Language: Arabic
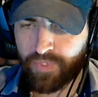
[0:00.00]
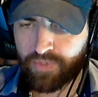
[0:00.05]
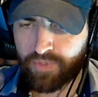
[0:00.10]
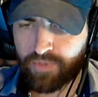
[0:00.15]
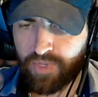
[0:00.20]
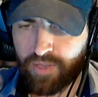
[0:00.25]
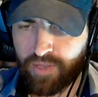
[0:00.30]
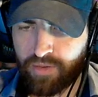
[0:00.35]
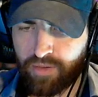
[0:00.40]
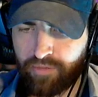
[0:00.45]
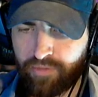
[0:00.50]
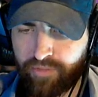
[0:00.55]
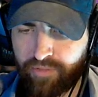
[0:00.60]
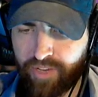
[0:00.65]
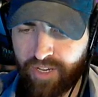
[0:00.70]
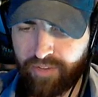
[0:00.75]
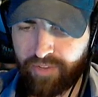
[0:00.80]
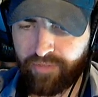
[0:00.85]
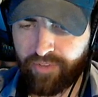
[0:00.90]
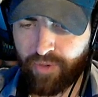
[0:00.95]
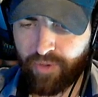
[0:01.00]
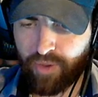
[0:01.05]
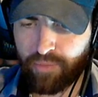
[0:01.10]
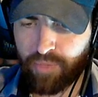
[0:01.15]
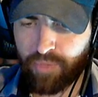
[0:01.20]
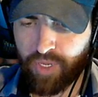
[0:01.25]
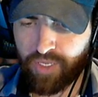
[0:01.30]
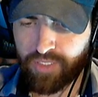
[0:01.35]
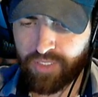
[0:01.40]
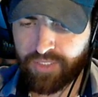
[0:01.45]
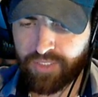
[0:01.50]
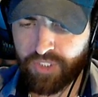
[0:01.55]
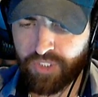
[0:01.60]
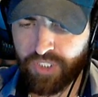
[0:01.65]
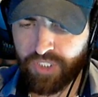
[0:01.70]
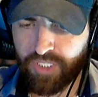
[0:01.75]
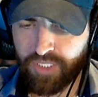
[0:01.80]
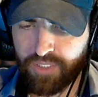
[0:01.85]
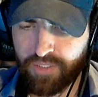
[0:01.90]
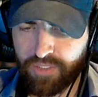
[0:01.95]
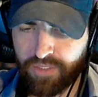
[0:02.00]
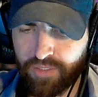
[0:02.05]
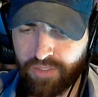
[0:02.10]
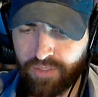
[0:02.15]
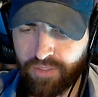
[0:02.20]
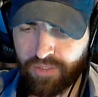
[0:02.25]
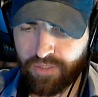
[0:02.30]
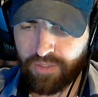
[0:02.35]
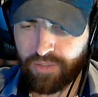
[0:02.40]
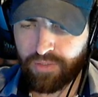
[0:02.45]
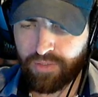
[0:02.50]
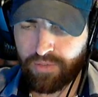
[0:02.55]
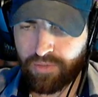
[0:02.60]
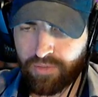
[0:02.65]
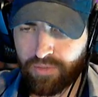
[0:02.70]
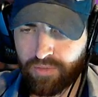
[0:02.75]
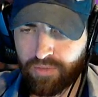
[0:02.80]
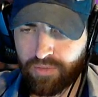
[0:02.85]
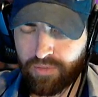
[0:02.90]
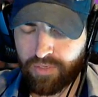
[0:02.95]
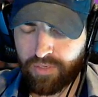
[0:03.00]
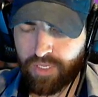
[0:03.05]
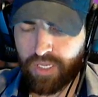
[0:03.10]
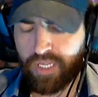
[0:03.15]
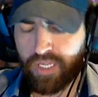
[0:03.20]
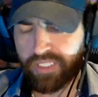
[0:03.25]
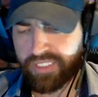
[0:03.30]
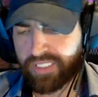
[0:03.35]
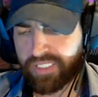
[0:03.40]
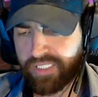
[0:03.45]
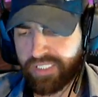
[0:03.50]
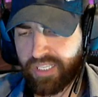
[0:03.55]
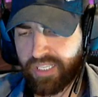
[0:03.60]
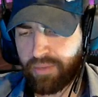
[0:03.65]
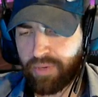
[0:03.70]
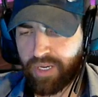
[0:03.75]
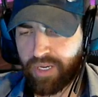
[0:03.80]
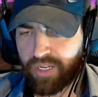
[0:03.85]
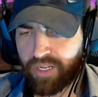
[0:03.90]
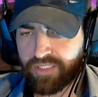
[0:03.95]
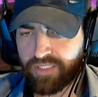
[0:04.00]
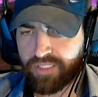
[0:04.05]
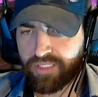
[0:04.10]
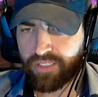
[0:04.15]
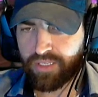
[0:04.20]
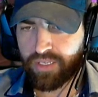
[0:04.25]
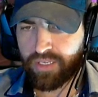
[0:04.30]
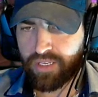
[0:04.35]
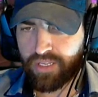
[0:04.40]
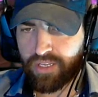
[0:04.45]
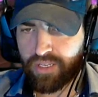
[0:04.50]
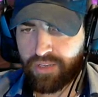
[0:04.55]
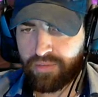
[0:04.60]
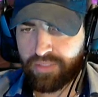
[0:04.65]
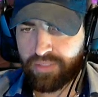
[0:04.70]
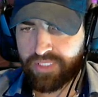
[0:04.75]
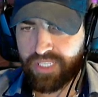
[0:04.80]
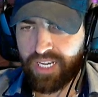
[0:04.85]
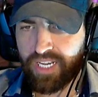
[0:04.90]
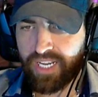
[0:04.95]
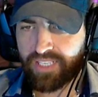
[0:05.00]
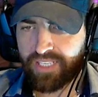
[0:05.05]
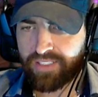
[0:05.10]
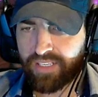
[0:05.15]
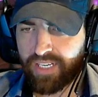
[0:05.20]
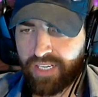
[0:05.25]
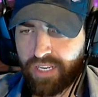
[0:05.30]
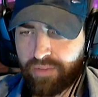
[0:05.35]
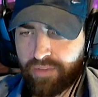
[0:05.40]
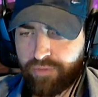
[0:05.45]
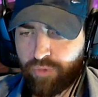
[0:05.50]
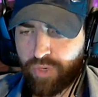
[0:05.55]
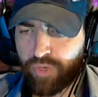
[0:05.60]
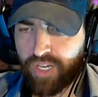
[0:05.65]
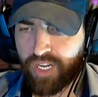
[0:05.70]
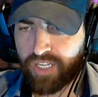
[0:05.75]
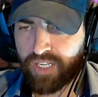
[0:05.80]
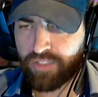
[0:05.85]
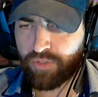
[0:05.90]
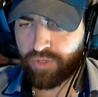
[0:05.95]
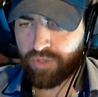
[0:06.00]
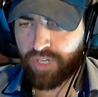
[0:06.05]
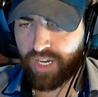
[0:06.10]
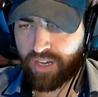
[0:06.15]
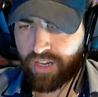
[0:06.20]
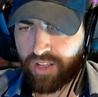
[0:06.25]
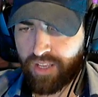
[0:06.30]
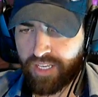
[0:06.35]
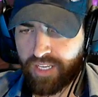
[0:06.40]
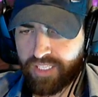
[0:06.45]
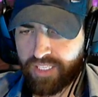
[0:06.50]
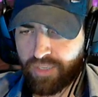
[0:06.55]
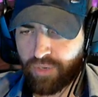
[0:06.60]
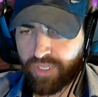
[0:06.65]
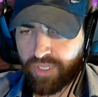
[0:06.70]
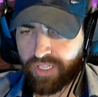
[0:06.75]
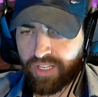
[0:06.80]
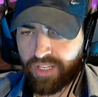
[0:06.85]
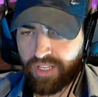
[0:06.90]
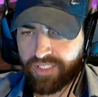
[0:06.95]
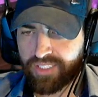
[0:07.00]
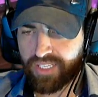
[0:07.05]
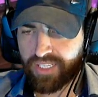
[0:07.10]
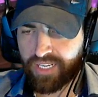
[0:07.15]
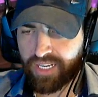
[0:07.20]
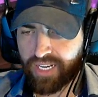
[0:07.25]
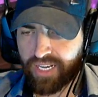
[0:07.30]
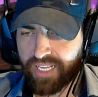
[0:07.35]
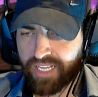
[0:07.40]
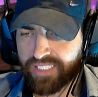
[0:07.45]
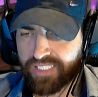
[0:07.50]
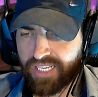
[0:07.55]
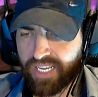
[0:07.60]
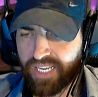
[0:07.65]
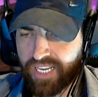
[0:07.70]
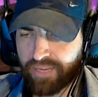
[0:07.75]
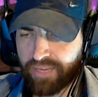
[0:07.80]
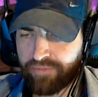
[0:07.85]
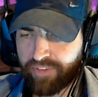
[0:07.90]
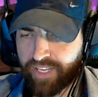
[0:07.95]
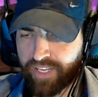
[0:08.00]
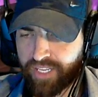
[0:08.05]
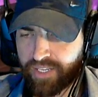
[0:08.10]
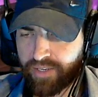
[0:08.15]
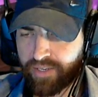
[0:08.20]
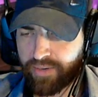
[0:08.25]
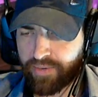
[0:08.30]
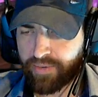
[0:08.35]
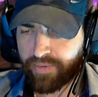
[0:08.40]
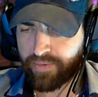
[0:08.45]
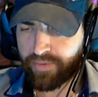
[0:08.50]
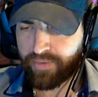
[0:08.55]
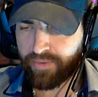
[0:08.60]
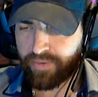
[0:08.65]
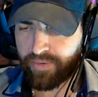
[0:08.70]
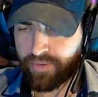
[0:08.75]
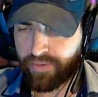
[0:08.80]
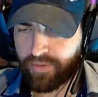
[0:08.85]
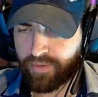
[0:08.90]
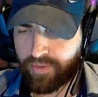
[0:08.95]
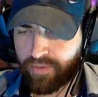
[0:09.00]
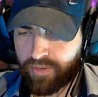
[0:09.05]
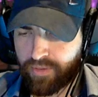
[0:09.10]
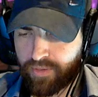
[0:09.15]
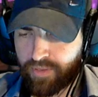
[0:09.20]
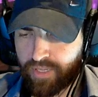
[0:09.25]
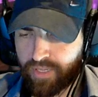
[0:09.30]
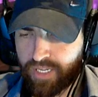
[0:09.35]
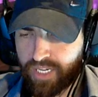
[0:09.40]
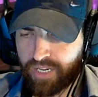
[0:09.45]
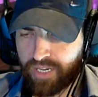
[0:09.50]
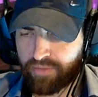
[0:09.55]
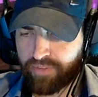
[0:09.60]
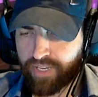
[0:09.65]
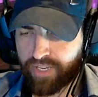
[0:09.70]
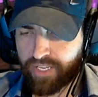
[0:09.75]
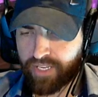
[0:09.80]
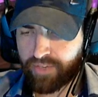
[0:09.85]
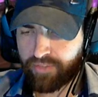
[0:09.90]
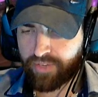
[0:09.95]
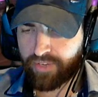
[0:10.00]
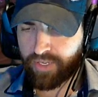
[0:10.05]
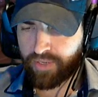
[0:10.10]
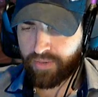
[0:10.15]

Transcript: آه لف اللفة وعبي ألتي جديد آه، قصدي آه استعمل الألتي بس تلاقي طريقة فوت لعندهم على القاعدة وحط الالتي على الخزنة هيك عم فكر هذا اللي عم فكر فيه